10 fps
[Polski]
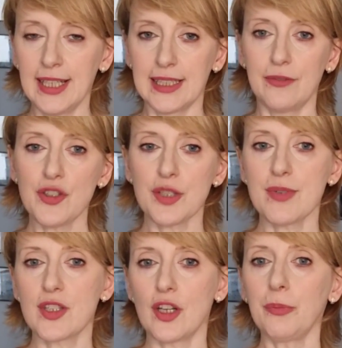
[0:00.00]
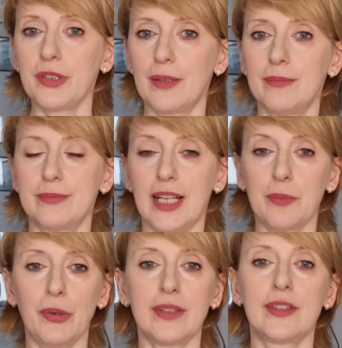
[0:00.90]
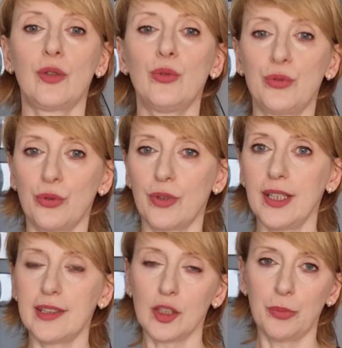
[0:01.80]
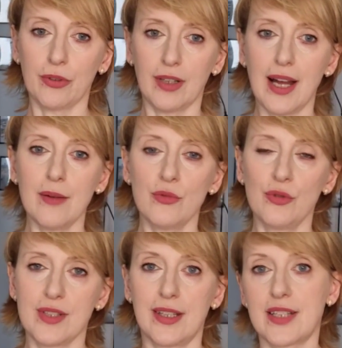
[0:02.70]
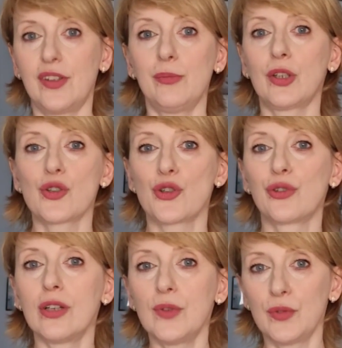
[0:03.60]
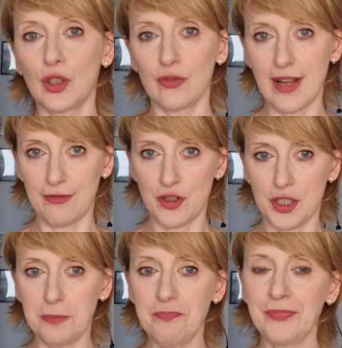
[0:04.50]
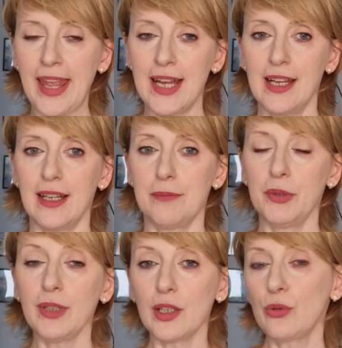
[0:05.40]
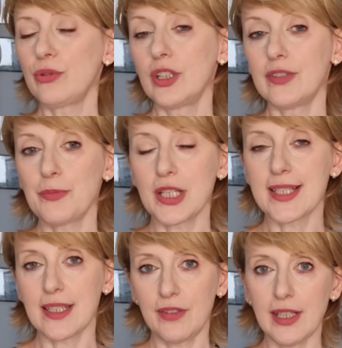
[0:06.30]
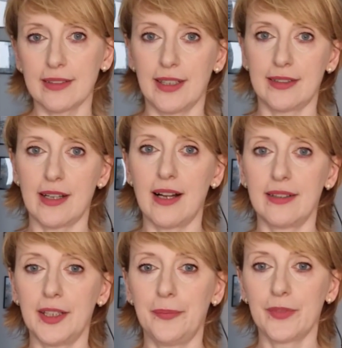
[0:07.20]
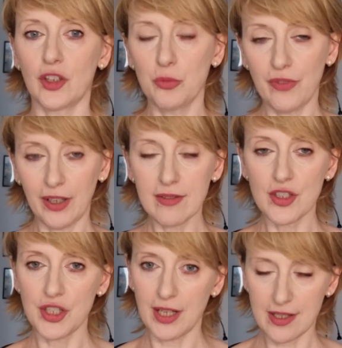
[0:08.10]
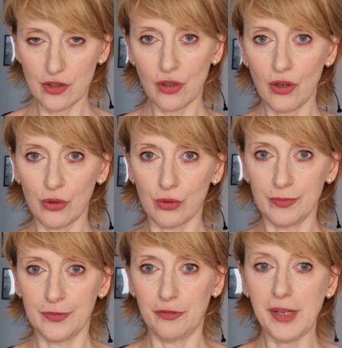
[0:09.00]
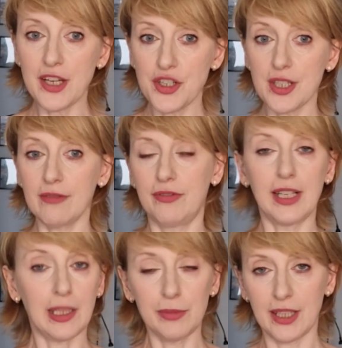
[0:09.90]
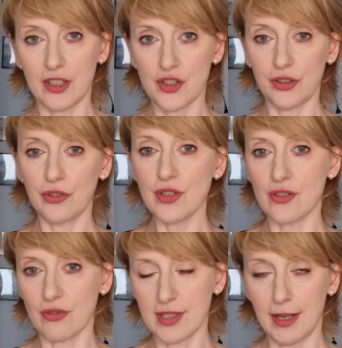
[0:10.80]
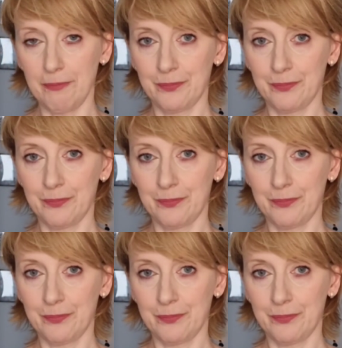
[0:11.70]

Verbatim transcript: Najwyższym stopniem tak pojętej kultury i tego programu, nazwijmy go rządowo-wychowawczym, były kilkudniowe przedstawienia teatralne, odbywające się raz do roku w mieście w Wielkim Teatrze Dionizosa.